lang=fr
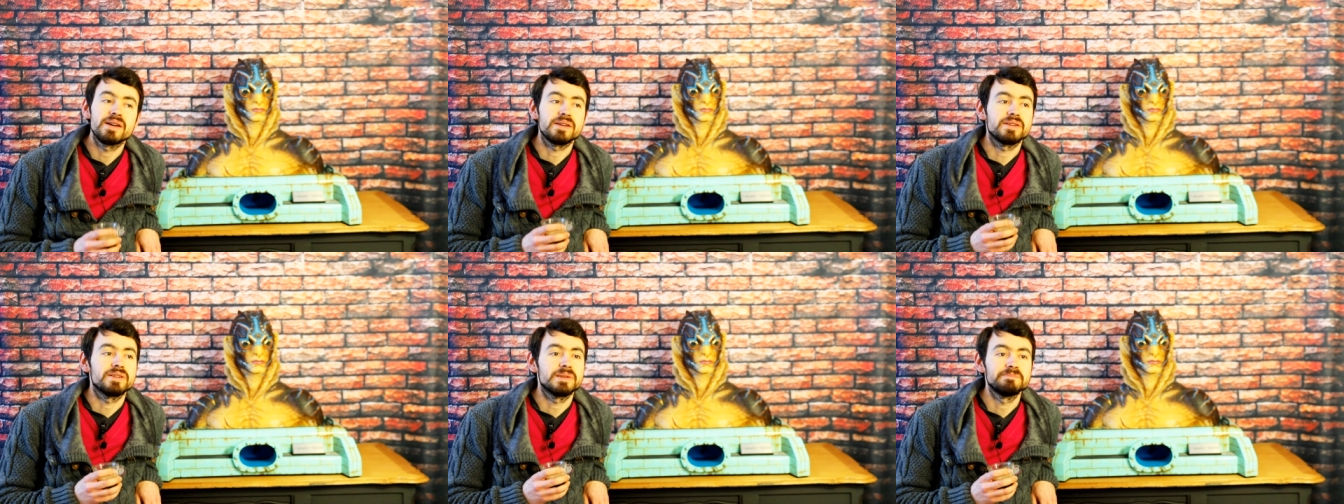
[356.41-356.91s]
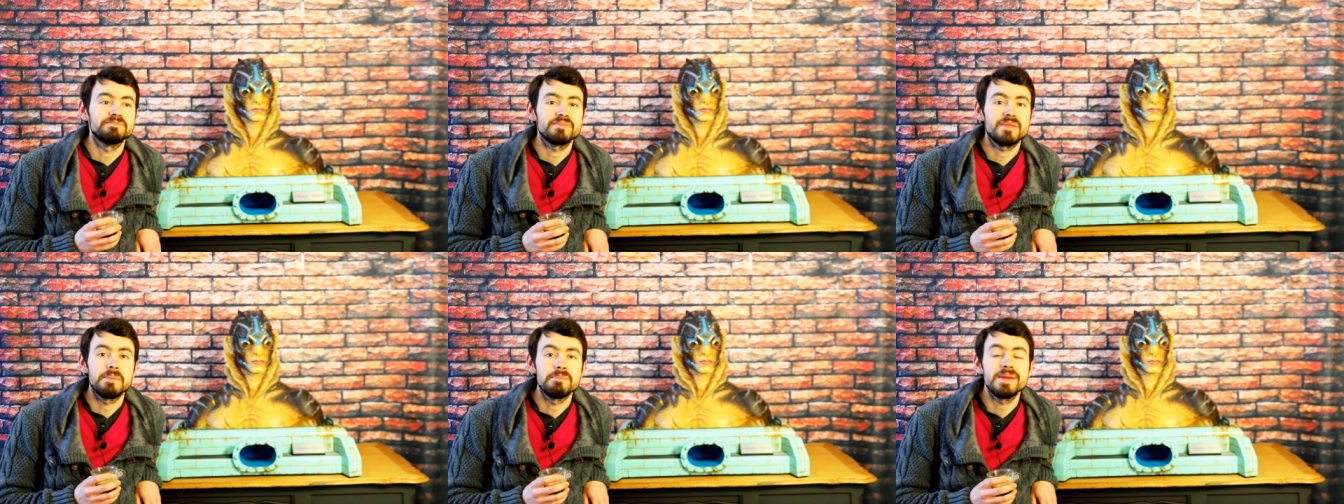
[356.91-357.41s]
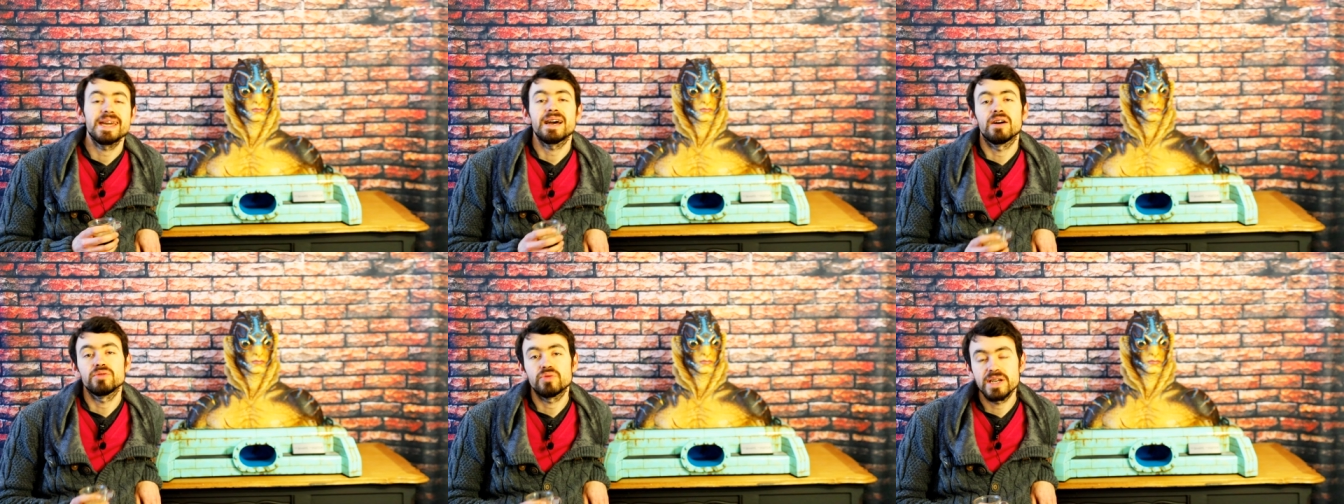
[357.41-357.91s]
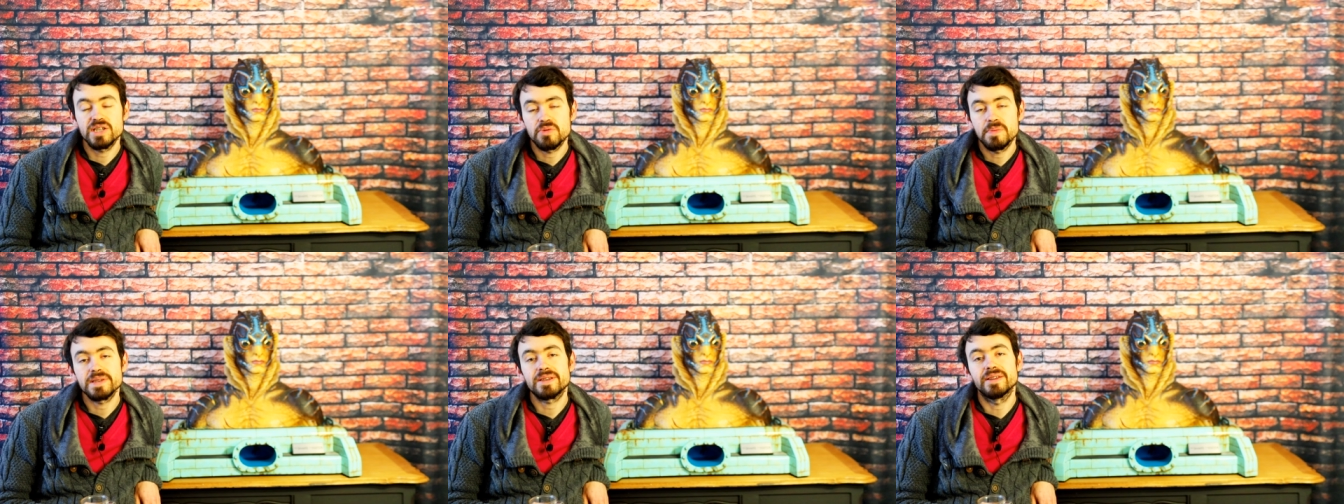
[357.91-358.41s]
mais en tout cas, je
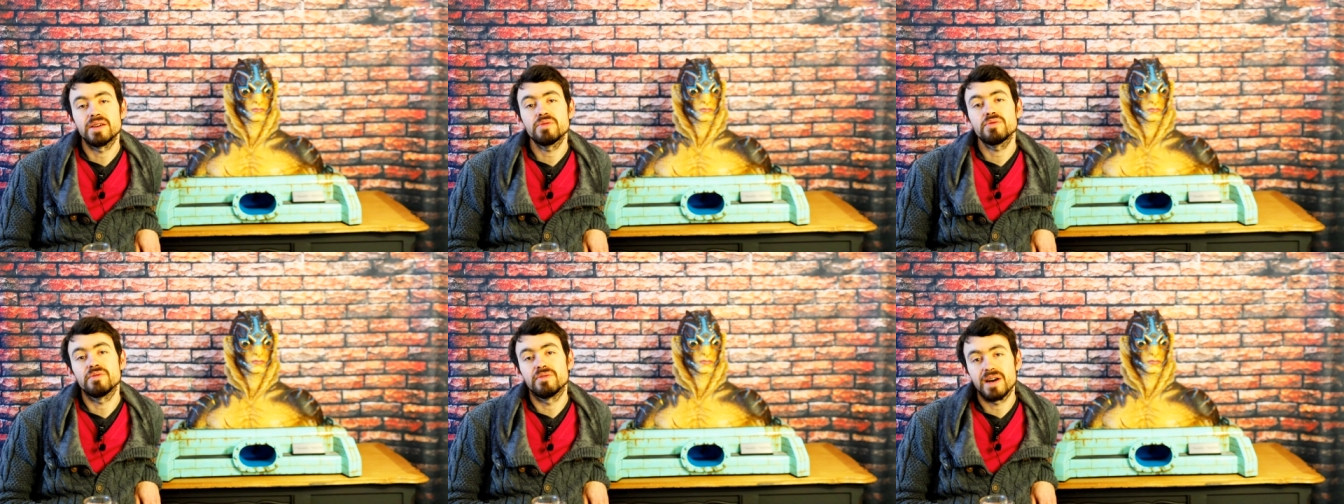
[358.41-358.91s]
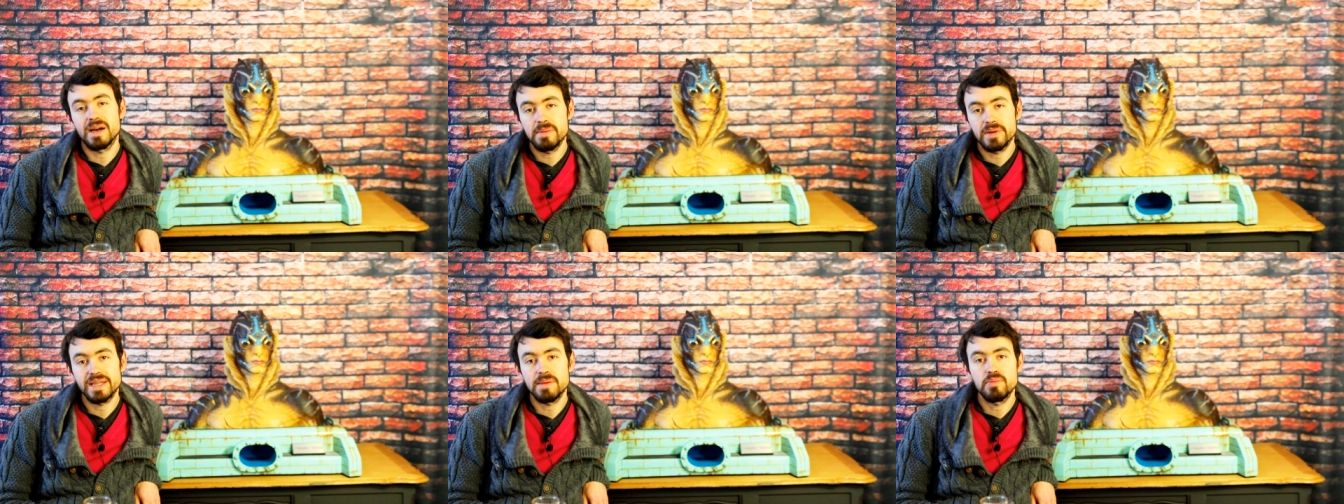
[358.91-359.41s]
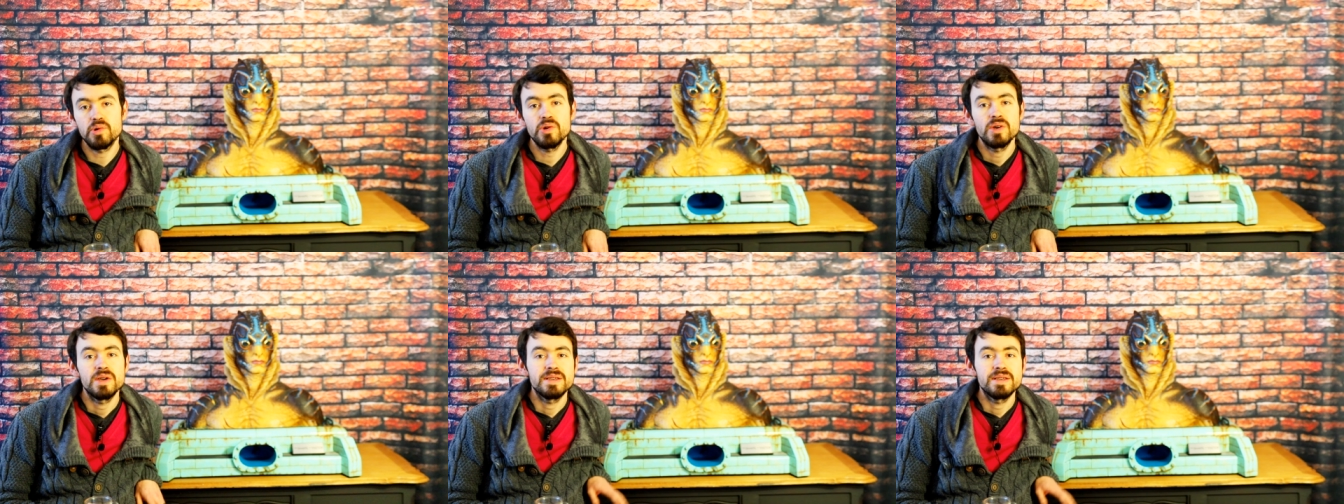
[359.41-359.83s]
pense qu'il y en a eu vraiment très peu.